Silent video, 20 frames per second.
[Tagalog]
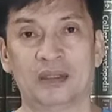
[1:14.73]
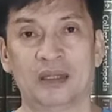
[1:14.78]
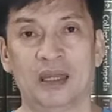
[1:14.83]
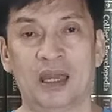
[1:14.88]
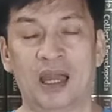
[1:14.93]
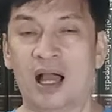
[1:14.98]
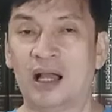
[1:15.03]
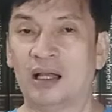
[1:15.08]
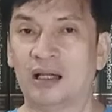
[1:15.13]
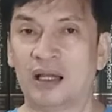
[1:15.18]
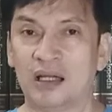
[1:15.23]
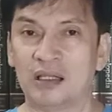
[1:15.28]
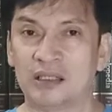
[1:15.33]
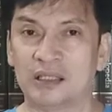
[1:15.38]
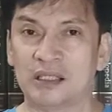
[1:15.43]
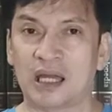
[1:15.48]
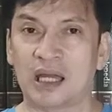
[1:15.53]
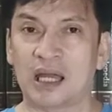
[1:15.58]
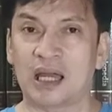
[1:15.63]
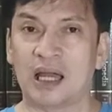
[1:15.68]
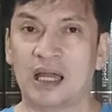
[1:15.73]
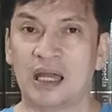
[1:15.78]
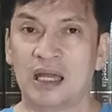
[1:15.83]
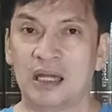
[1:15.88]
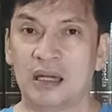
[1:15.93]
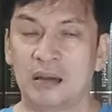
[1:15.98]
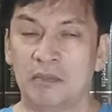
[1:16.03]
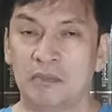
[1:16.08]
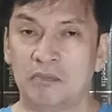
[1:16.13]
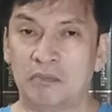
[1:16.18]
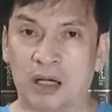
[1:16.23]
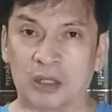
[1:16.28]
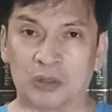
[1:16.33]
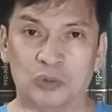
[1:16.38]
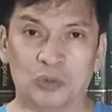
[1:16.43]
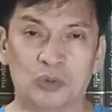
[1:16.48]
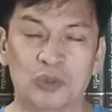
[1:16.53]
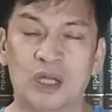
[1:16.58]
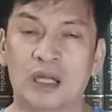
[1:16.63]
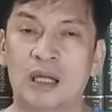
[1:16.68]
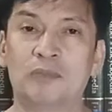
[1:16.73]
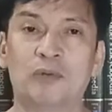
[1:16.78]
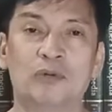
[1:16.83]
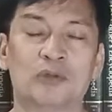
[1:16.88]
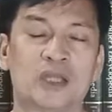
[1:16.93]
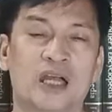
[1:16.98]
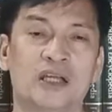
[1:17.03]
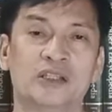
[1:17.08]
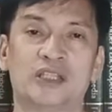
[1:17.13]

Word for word: hanggang sa magduda na po tayo